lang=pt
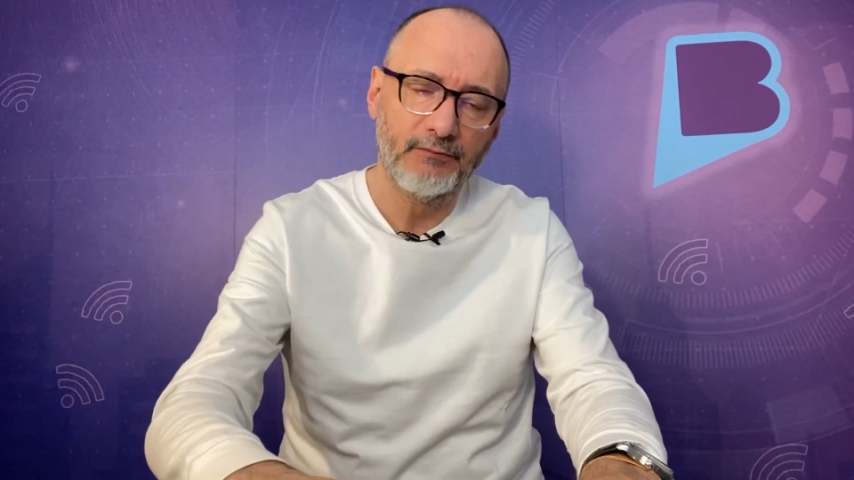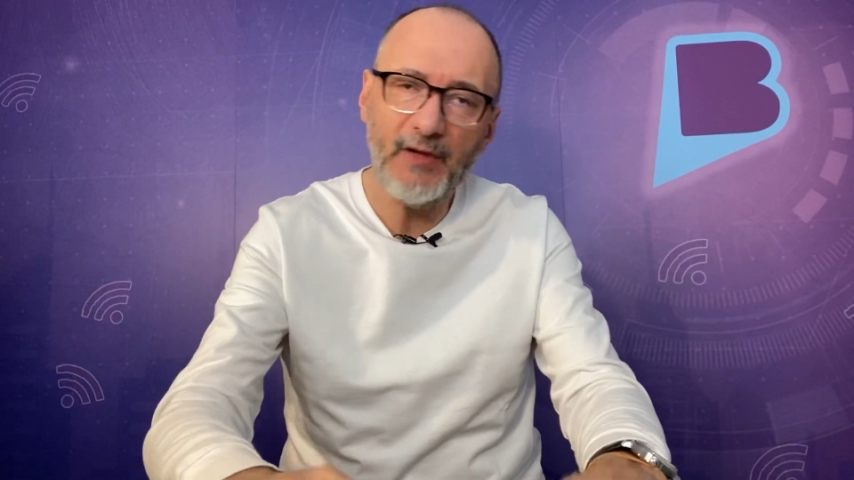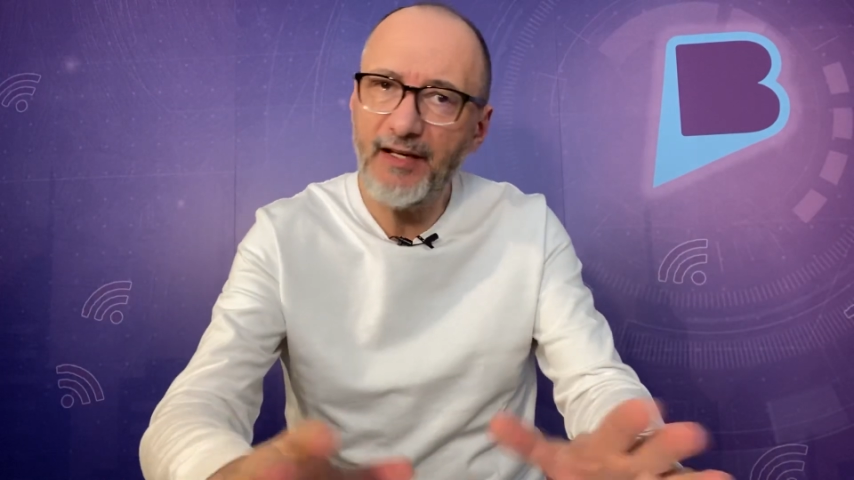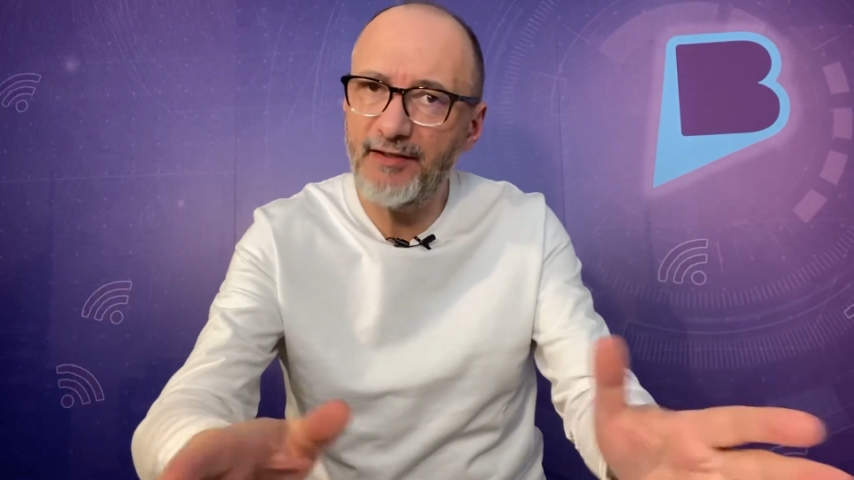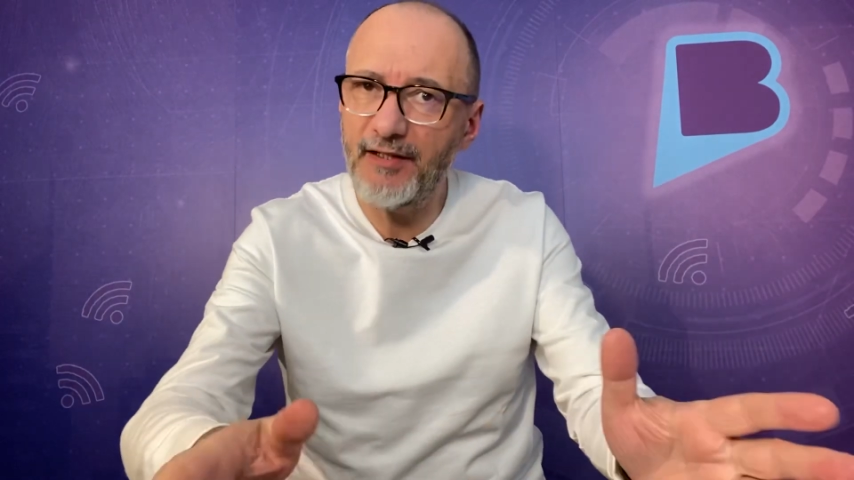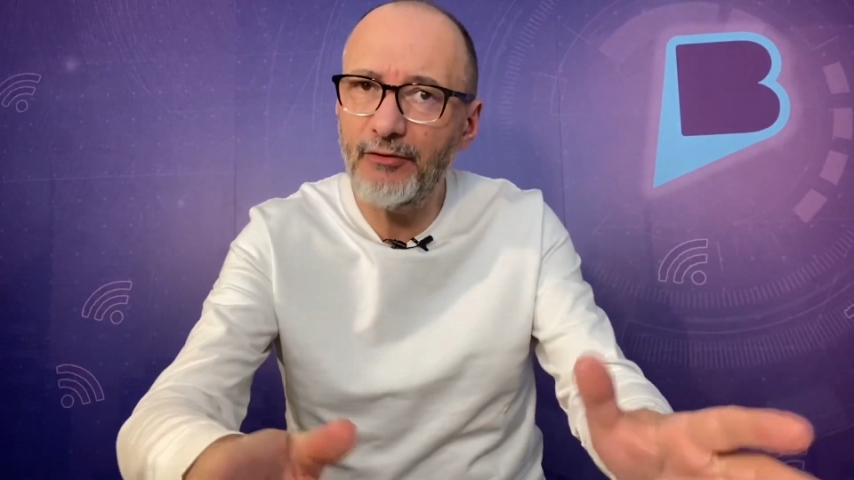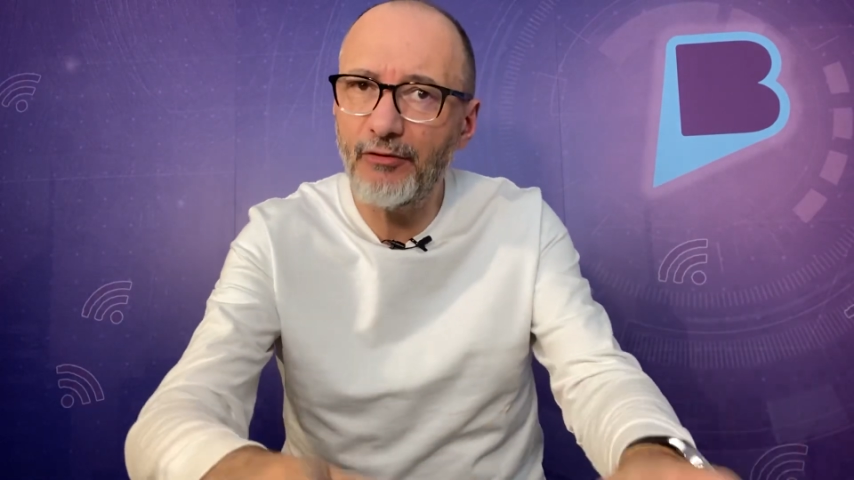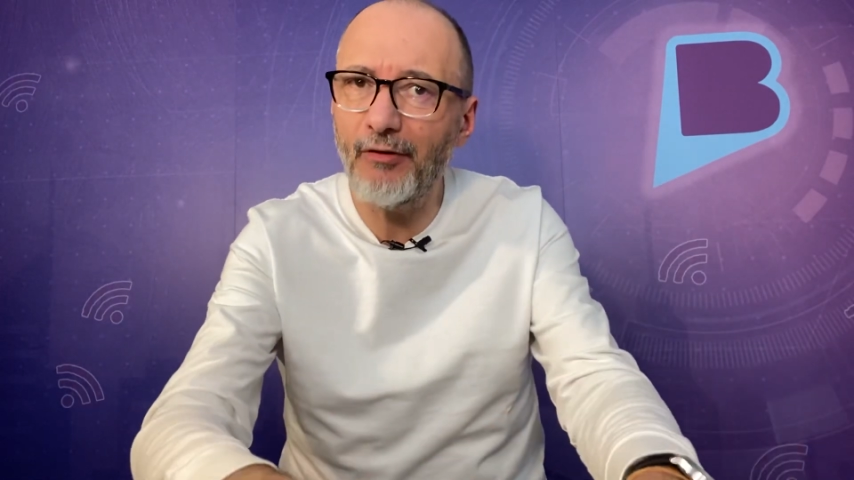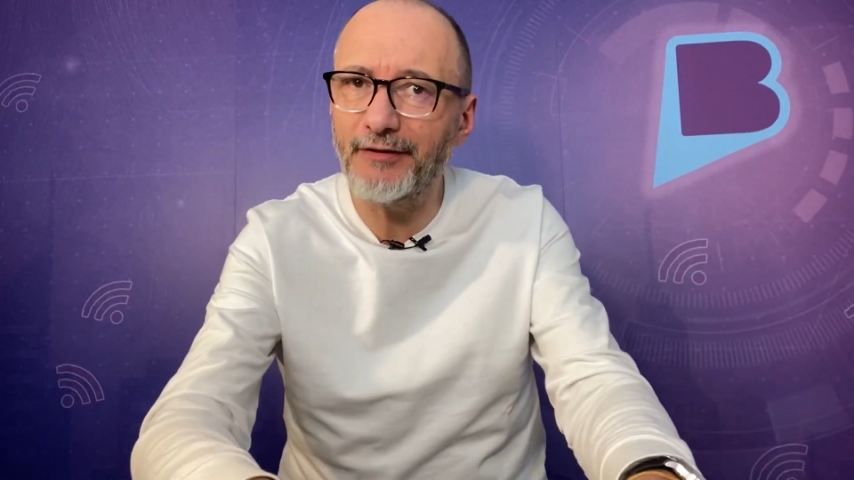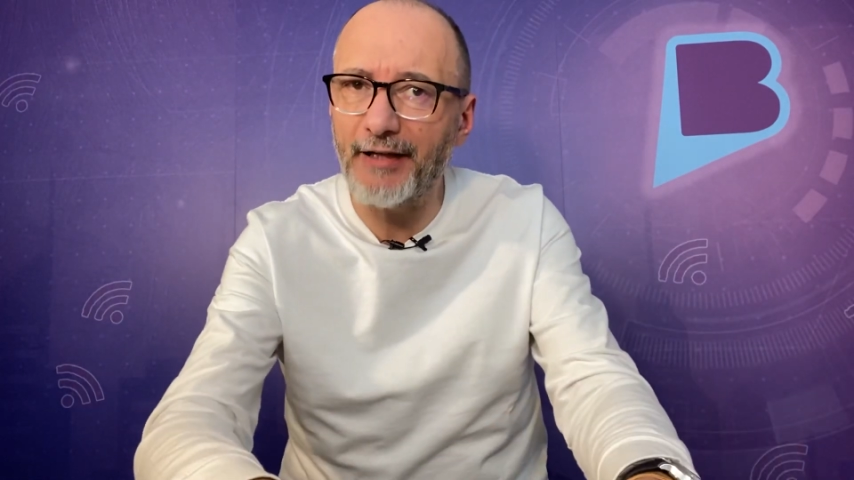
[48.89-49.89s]
Tem sido o
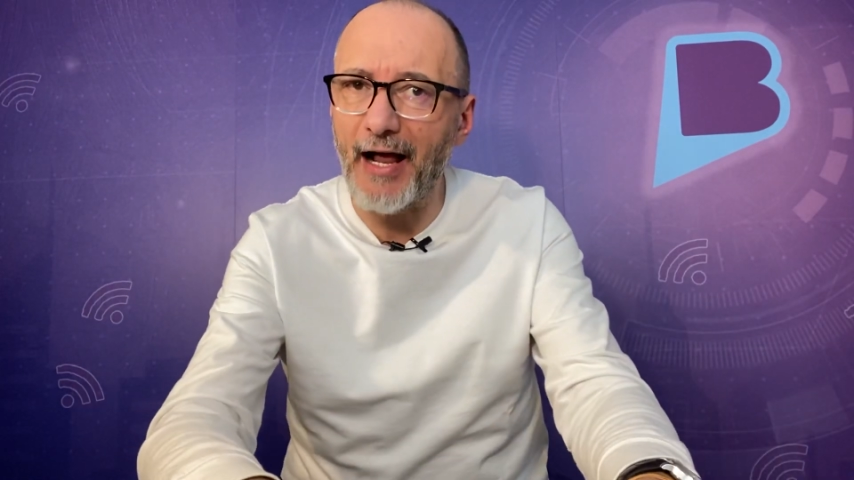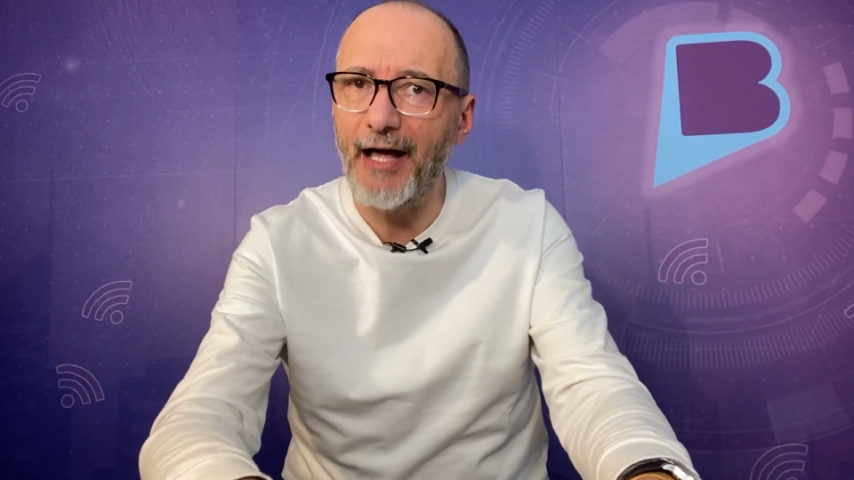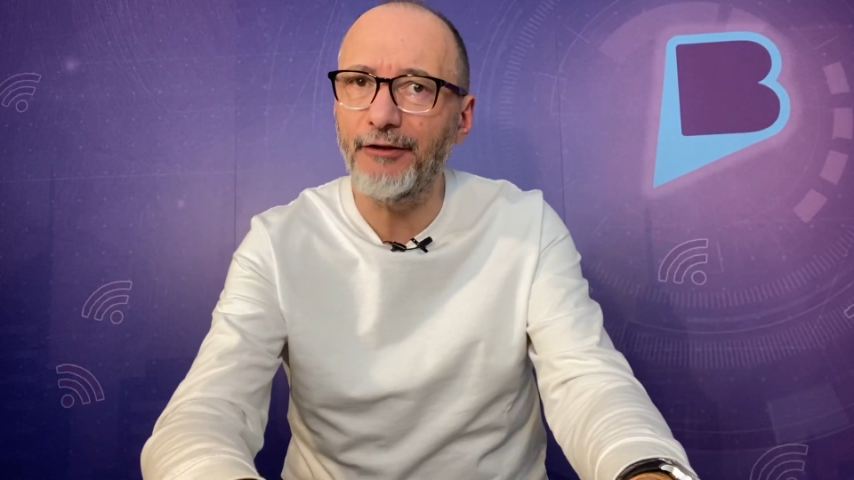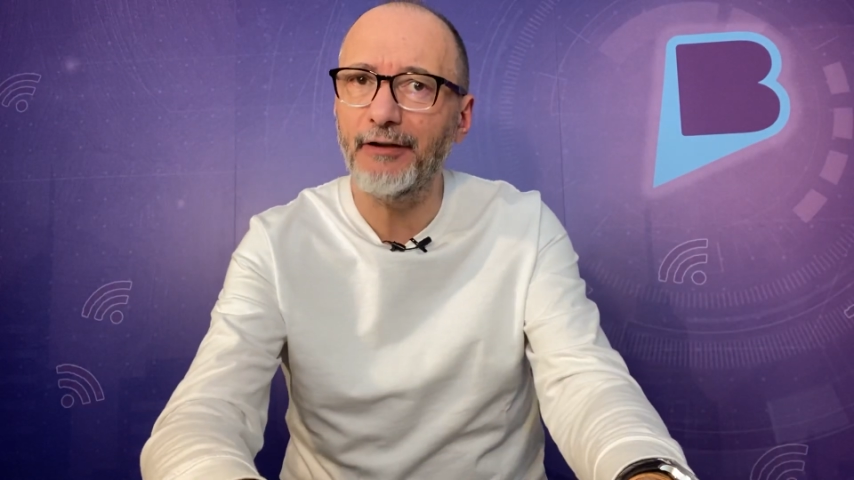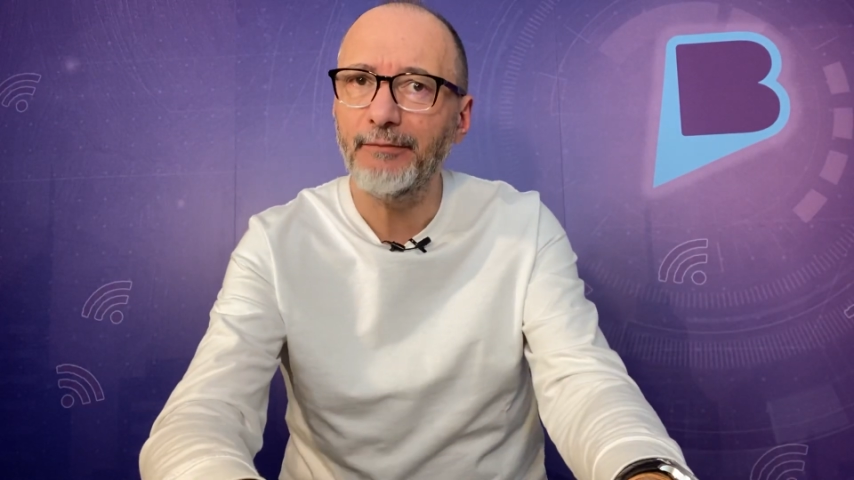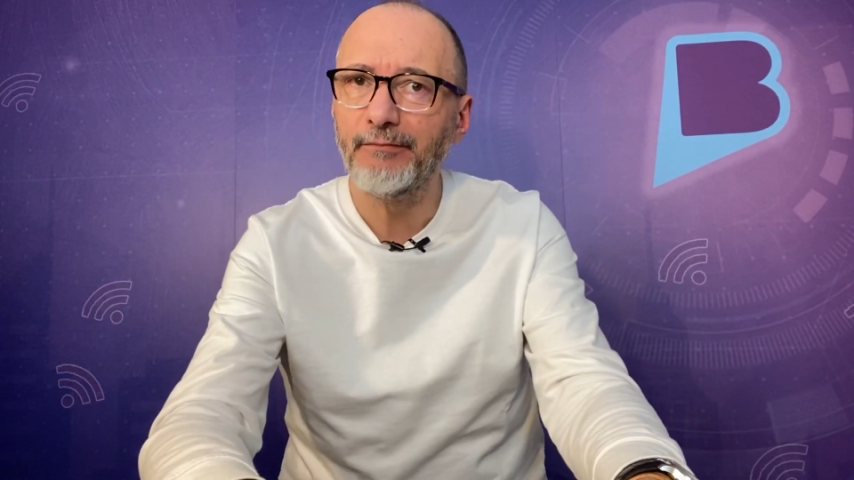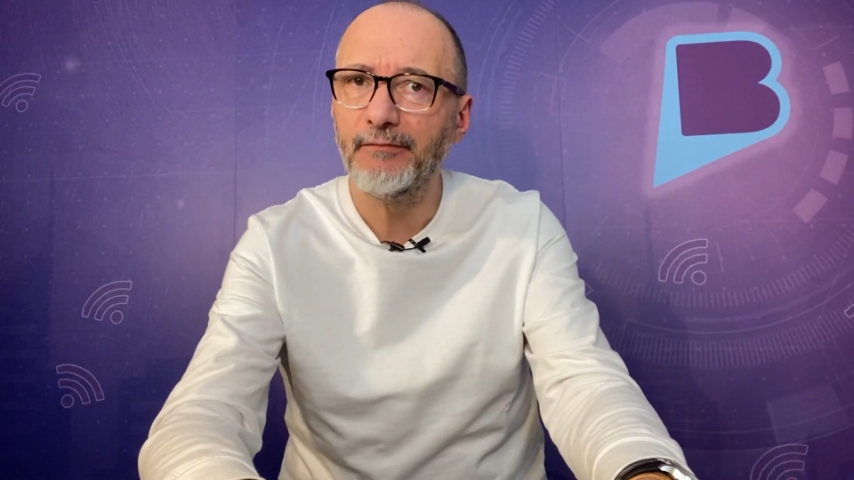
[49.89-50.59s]
contrário, né?